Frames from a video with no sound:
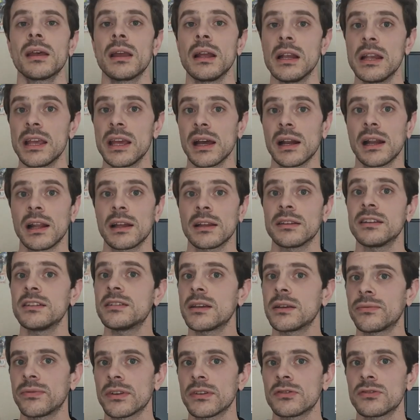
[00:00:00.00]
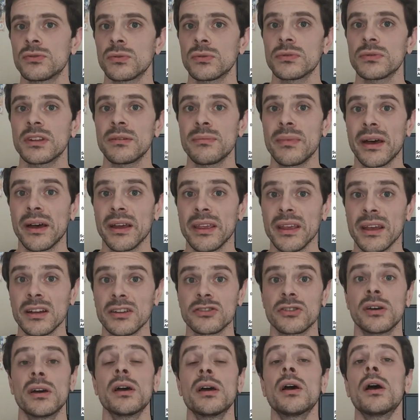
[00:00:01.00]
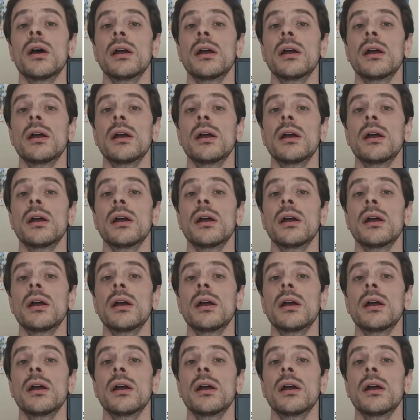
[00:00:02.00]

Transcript: Il y a la désaffection des mariages,